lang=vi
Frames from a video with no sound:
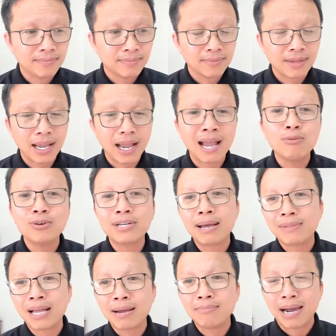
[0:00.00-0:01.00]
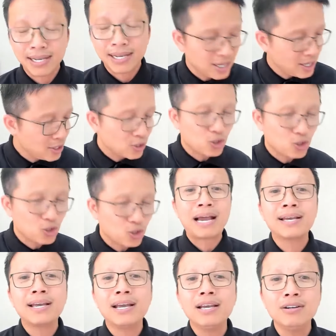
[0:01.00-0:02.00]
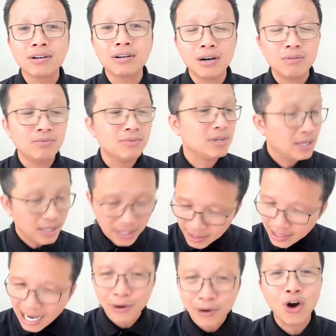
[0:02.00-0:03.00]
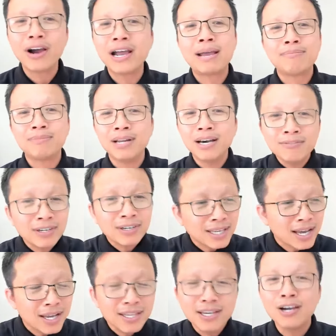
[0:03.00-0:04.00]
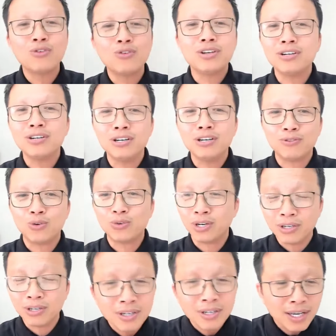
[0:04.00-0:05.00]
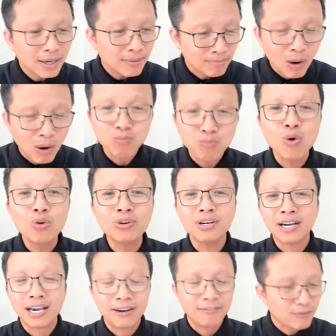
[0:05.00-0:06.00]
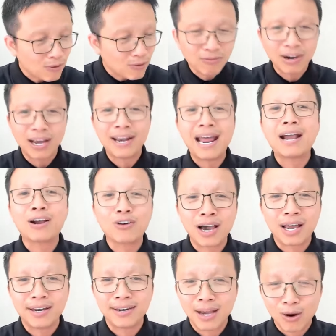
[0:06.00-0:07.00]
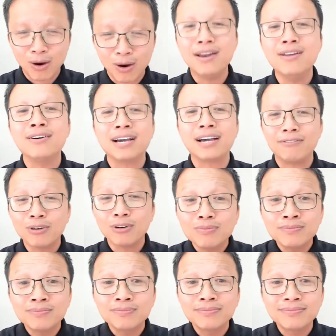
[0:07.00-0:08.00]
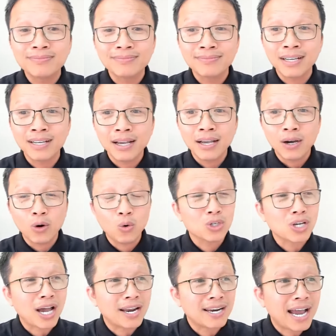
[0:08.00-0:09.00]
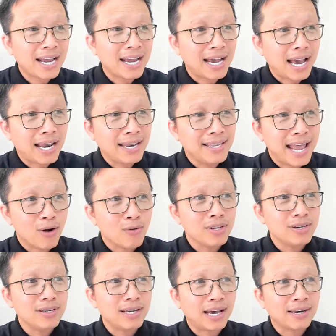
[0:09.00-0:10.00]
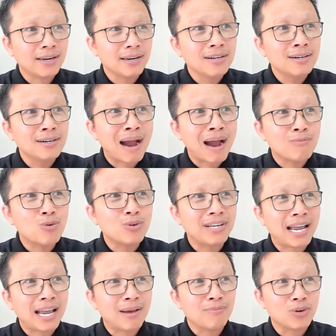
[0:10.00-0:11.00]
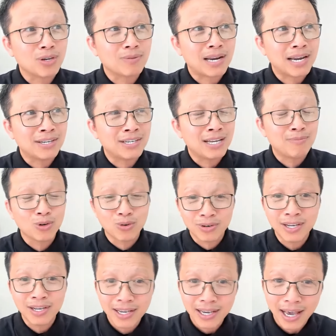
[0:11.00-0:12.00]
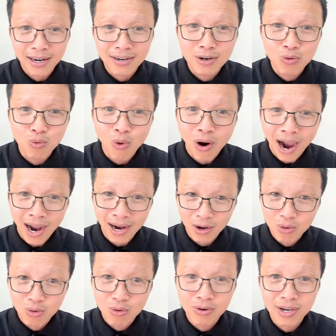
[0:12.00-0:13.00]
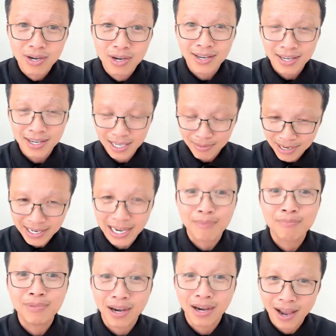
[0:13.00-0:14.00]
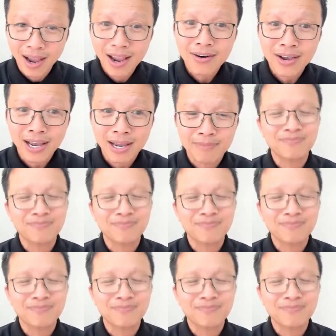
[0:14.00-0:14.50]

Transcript: À, bút kem tháng bảy, cho em đăng ký được không? Chào đón em đến với thế giới của những người phụ nữ mong muốn được hạnh phúc và đang có hành động để được hạnh phúc. Ủa sao anh hay vậy, anh dẻo dữ vậy, anh đưa bán bút kem vô trong live stream luôn, anh đưa hoài luôn á, vậy mà kem vẫn ế đó em.